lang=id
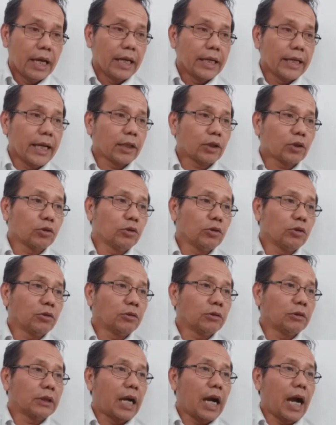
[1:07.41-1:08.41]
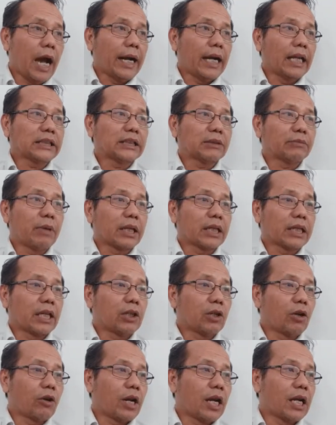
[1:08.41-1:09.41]
yaitu ada
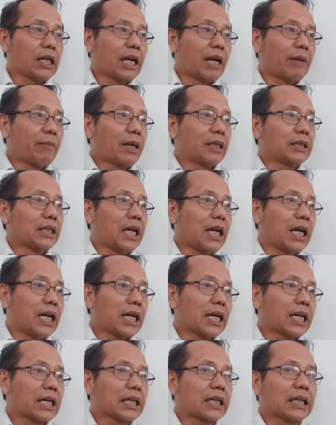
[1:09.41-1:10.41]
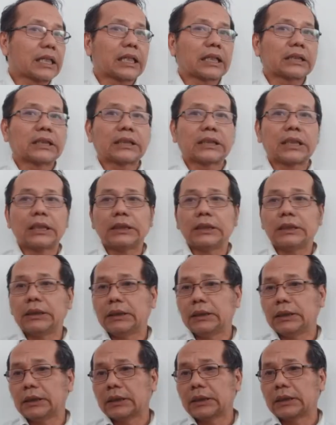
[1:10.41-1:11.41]
sebagian orang namanya
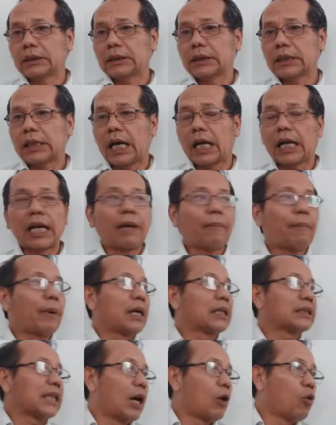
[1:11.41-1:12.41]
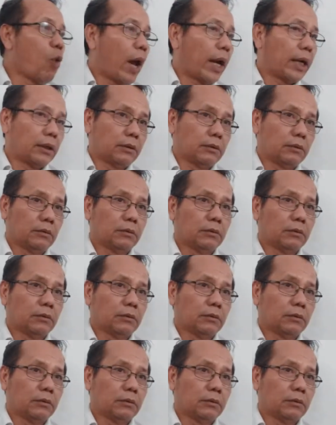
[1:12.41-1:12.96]
Kristen karena pengetahuan.